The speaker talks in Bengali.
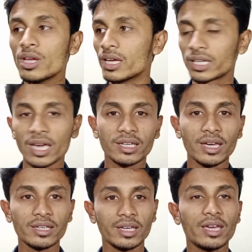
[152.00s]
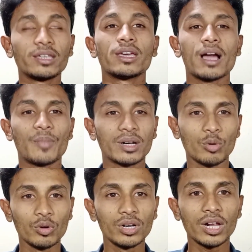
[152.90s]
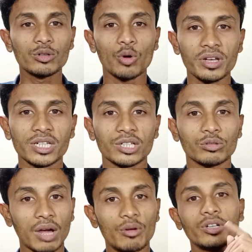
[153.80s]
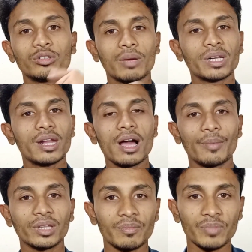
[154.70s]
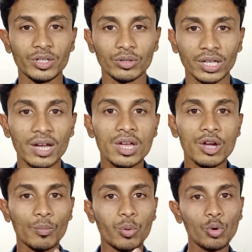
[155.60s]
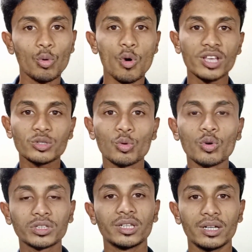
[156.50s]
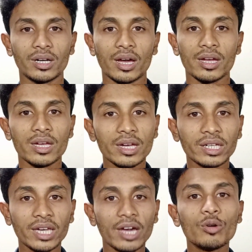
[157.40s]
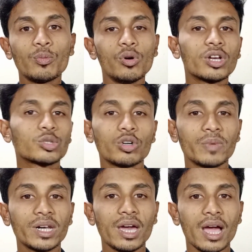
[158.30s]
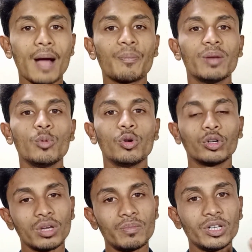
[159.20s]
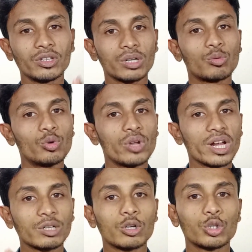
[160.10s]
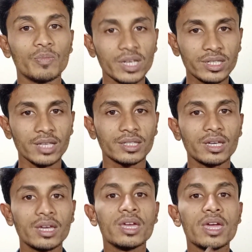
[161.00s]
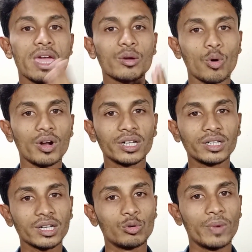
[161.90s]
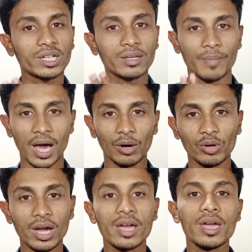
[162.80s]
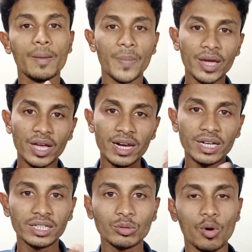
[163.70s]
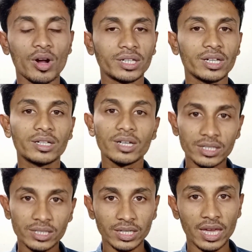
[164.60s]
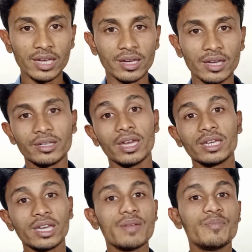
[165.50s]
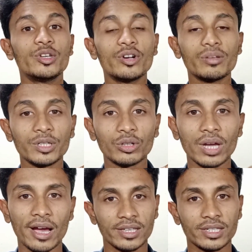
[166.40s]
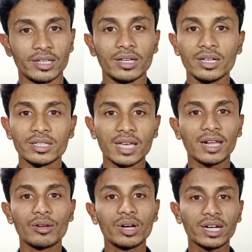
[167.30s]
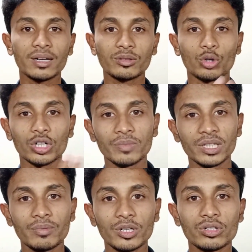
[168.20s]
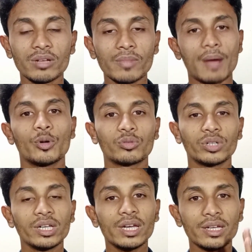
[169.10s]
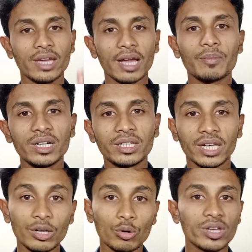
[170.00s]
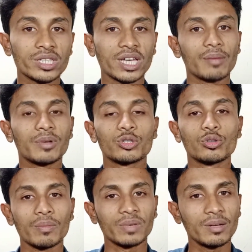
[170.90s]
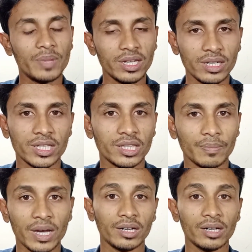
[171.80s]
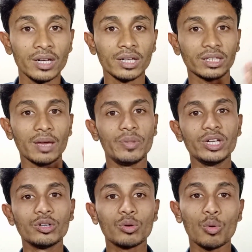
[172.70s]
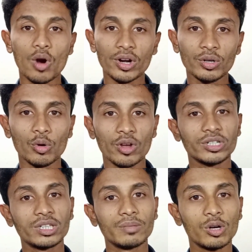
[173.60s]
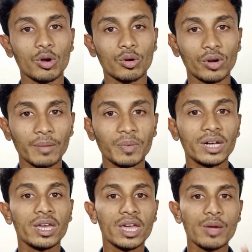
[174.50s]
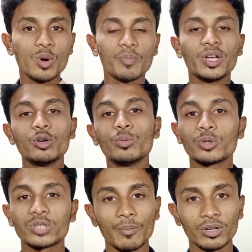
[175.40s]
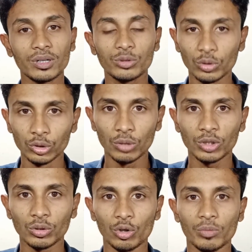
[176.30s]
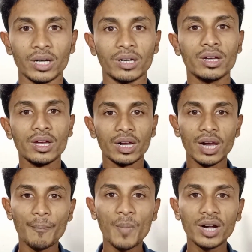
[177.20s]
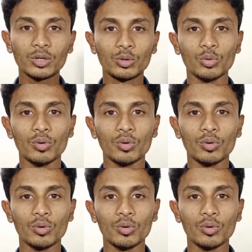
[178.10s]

কে কে ঘে ঘে আমার অন্যান্য নয়েজ আসতো তাহলে কিন্তু আপনারা আমাদের ভিডিওটা ফুল ওয়াশ করতেন না কেন ফুল ওয়াশ করবেন না আপনার মনে হতে ভিডিওতে কোনো একটা অংশ মিস আছে এই কন্টেন্টটা খুব একটা ভালো না বেকার একটি কন্টেন্ট ঘেই এই ঘেই ঘেয়ে ভিডিওর ভিতরে আসে যার কারণে একটা দশ মিনিটের ভিডিও যদি আমি আপলোড করি এক মিনিট দেখি নয়েজ খারাপের জন্য আপনারা বেরিয়ে যেতে পারেন তাই ভিডিওর অডিও নয়েসের দিকে লক্ষ্য রাখবেন এবং ভিডিও উপস্থাপনটা সুন্দর মতো করবেন নাম্বার টু